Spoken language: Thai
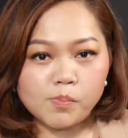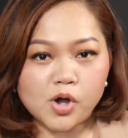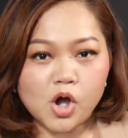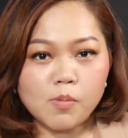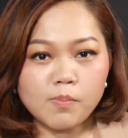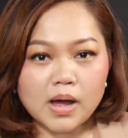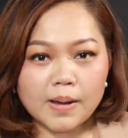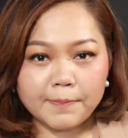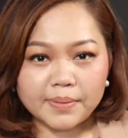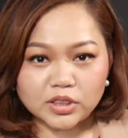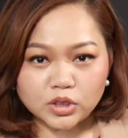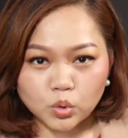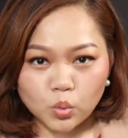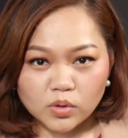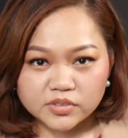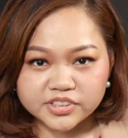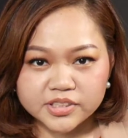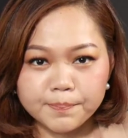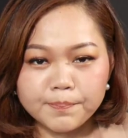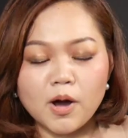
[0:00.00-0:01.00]
เข้ามาเป็นตัว
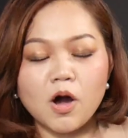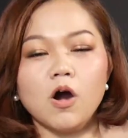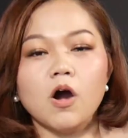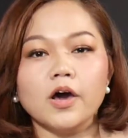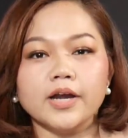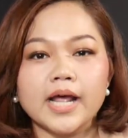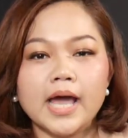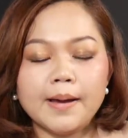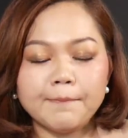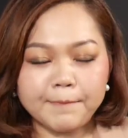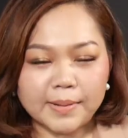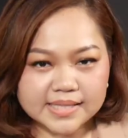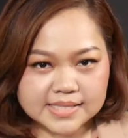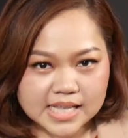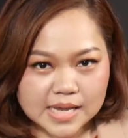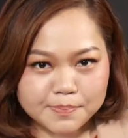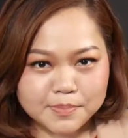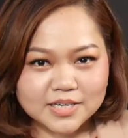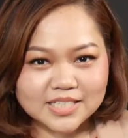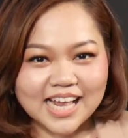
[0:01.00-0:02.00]
ซัพพอร์ตปัจจั
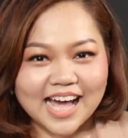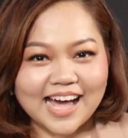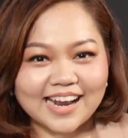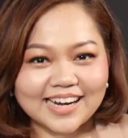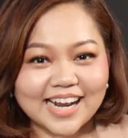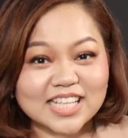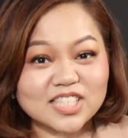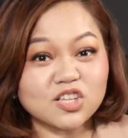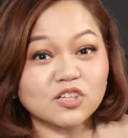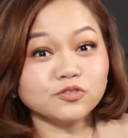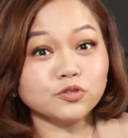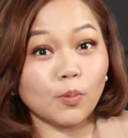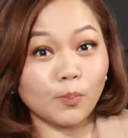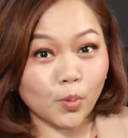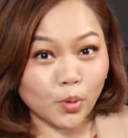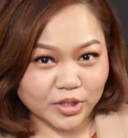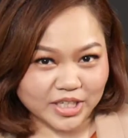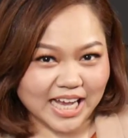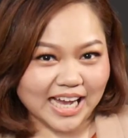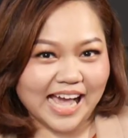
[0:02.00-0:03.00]
ยพื้นฐานนั้นจะส่งผ
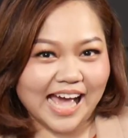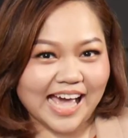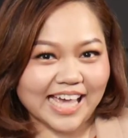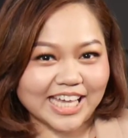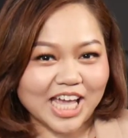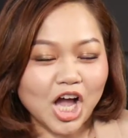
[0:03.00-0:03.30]
ลยังไง